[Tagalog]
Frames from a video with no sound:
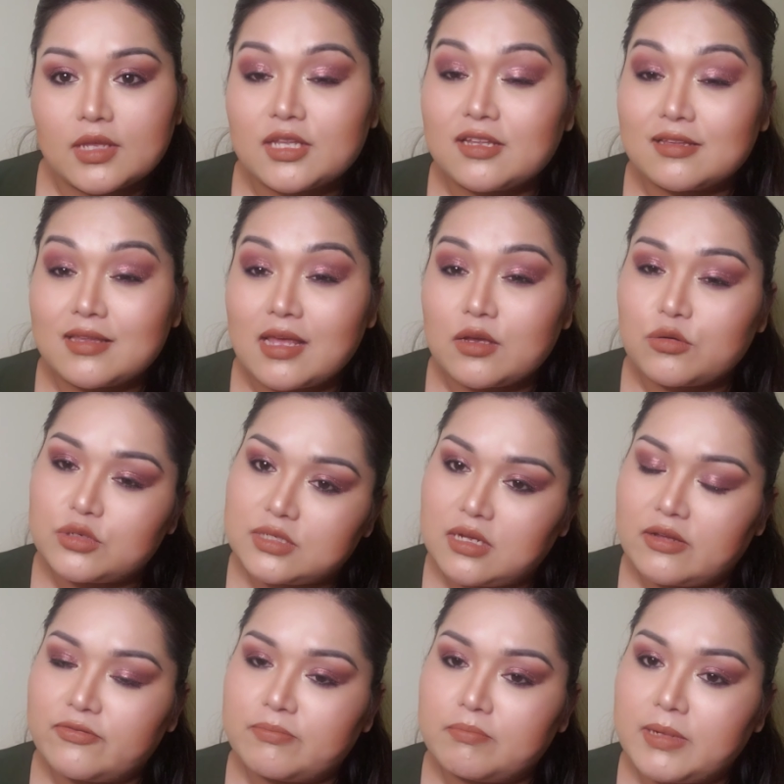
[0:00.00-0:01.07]
iti-take ko
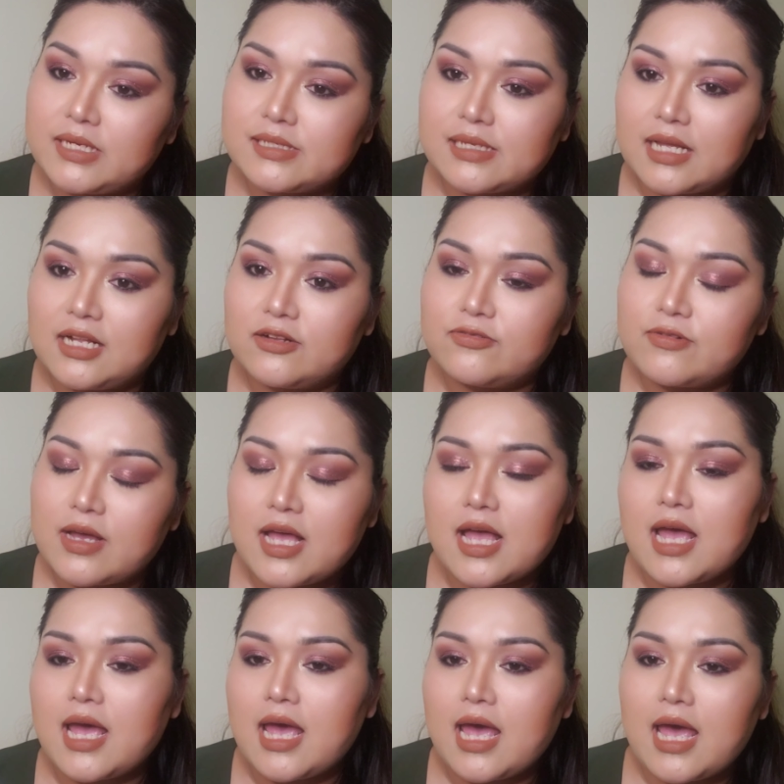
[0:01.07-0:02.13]
siya myself
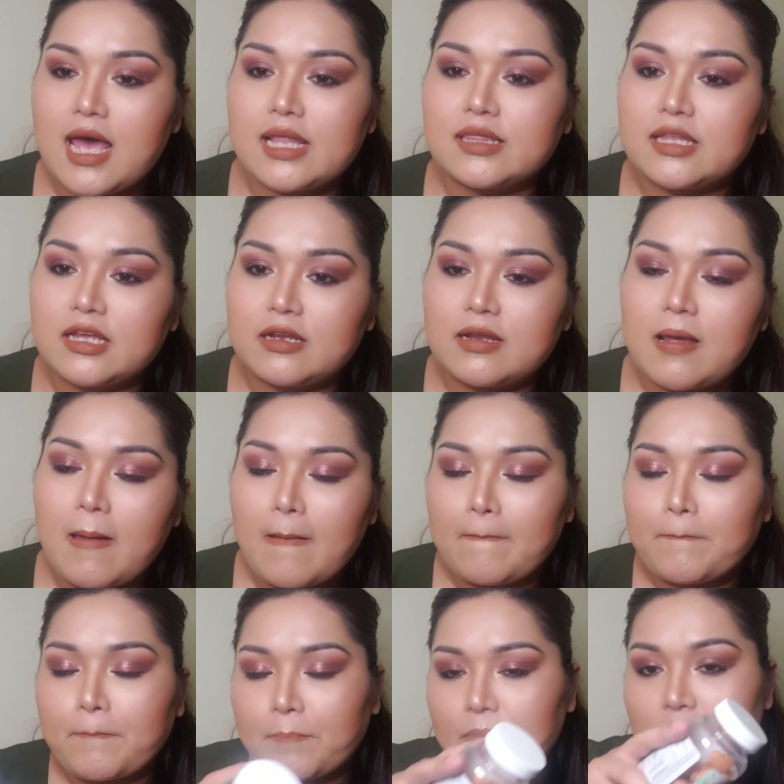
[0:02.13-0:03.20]
and then
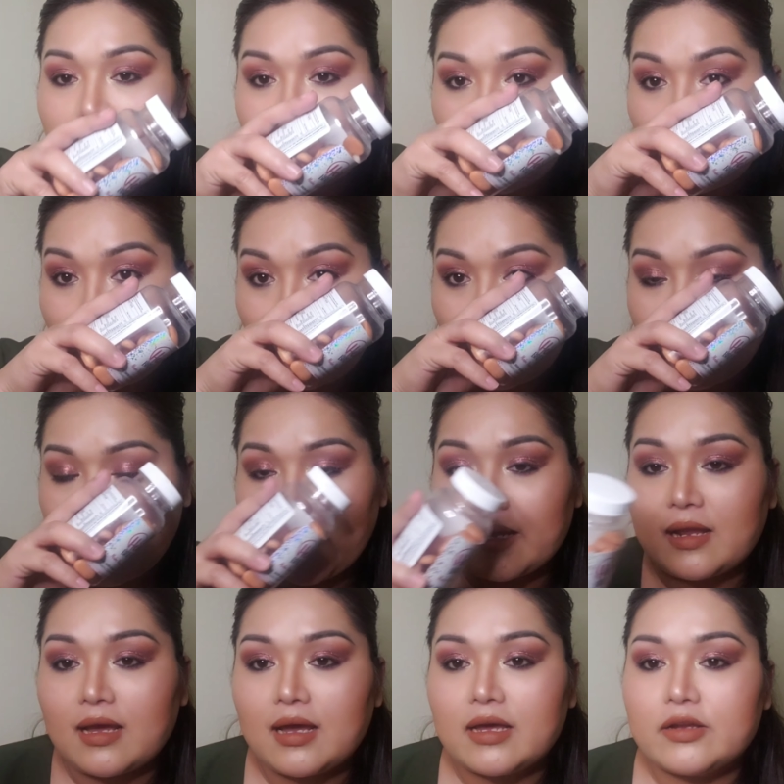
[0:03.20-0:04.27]
gagawan ko siya
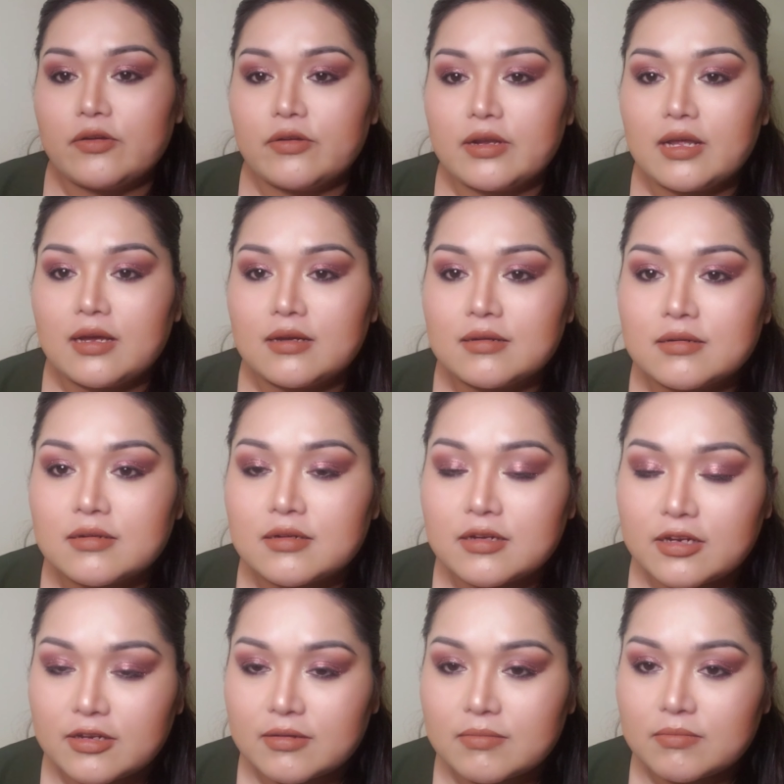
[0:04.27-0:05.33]
ng ano ng
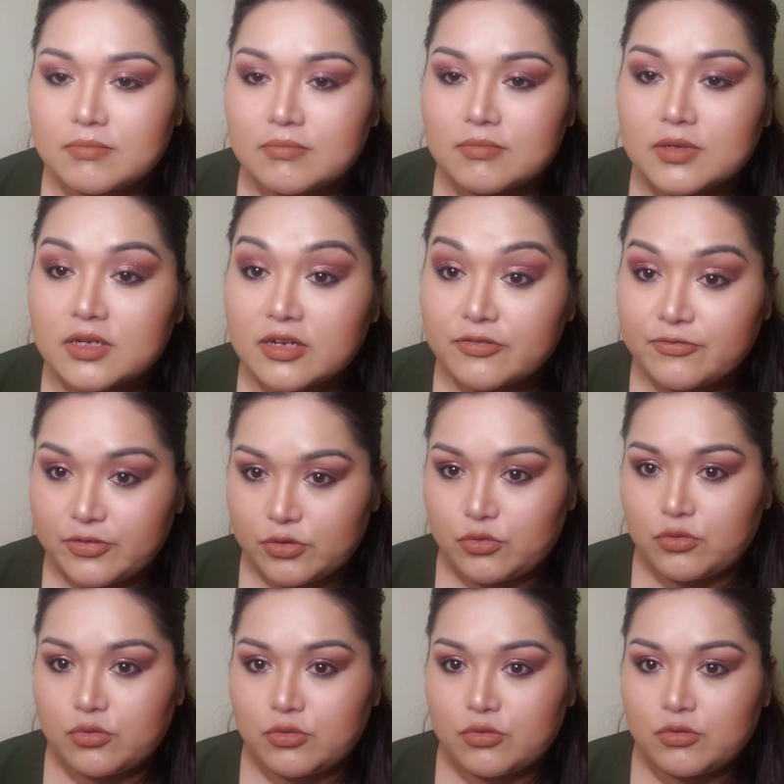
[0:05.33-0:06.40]

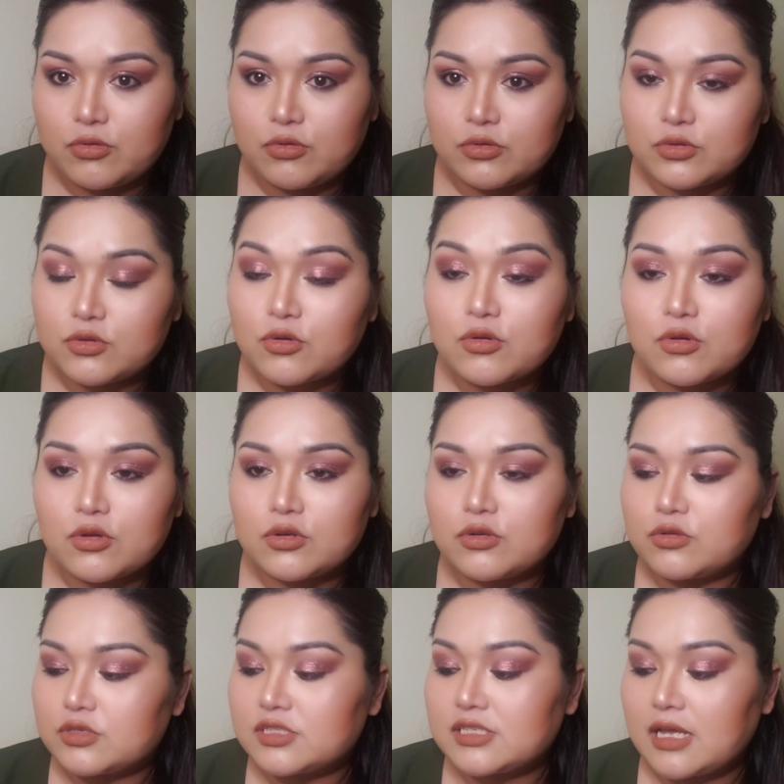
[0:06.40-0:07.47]
review tungkol
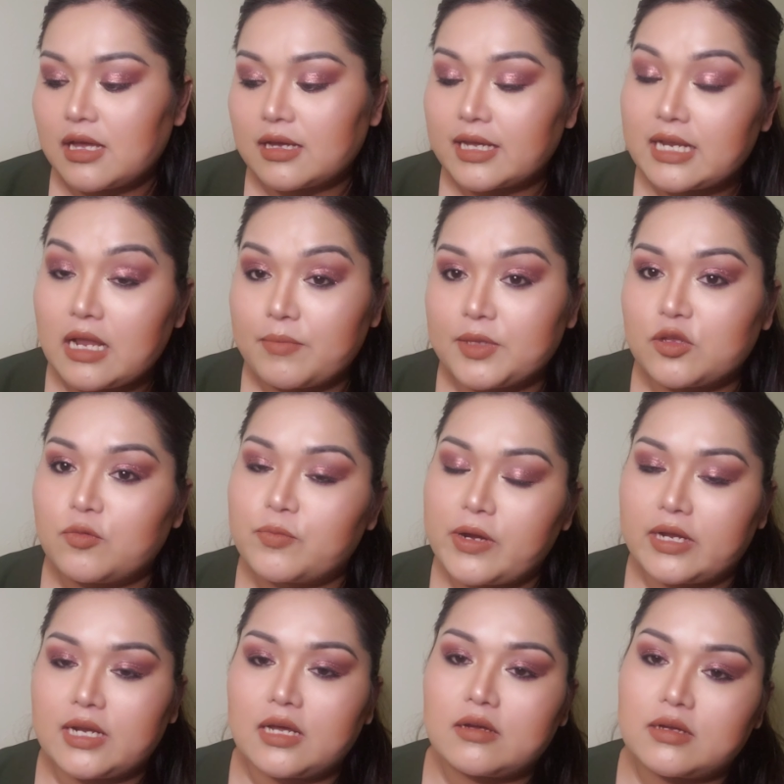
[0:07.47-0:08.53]
doon sa ginamit kong
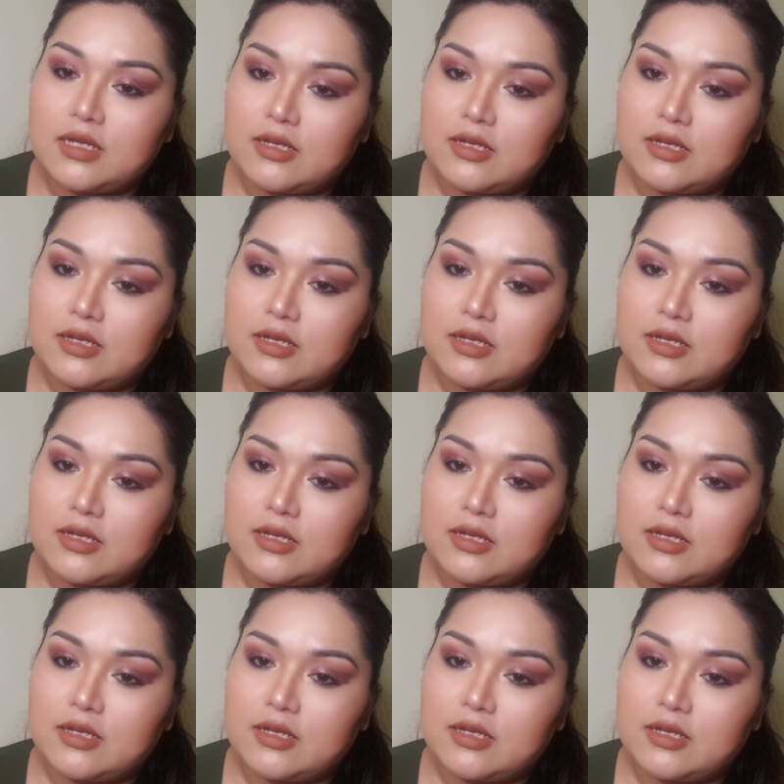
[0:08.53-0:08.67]
product